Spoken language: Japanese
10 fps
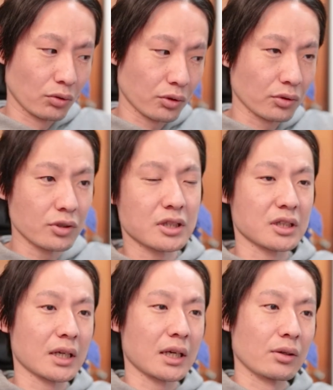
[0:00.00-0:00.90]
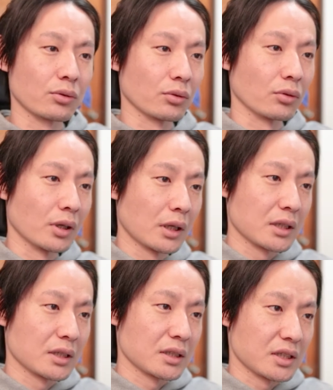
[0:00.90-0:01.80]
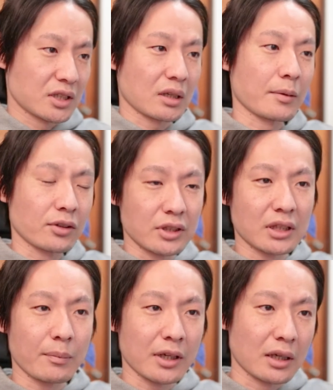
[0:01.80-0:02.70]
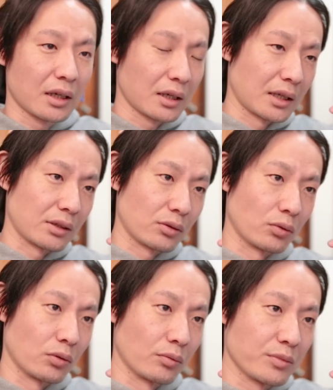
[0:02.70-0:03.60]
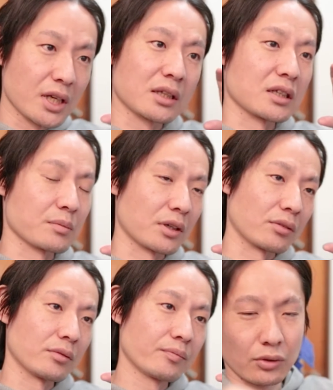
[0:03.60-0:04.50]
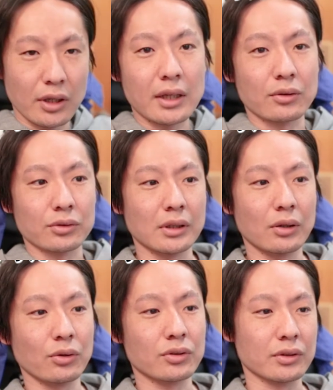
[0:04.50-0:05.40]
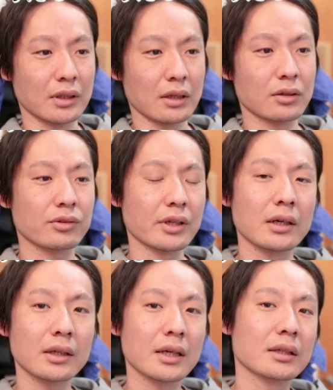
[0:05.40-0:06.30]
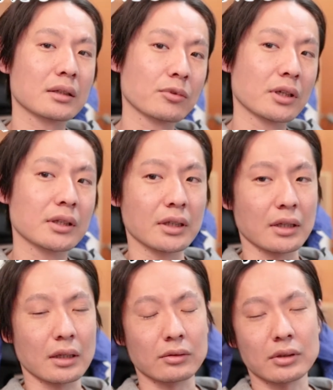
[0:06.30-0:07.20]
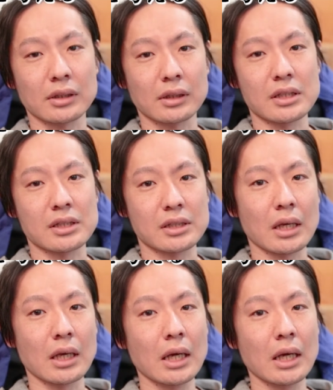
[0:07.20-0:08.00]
その位置に入ると1カメと2カメが、見えてしまう。撮れないことが多いので、結局3回やってもらわなきゃいけなくなったりして、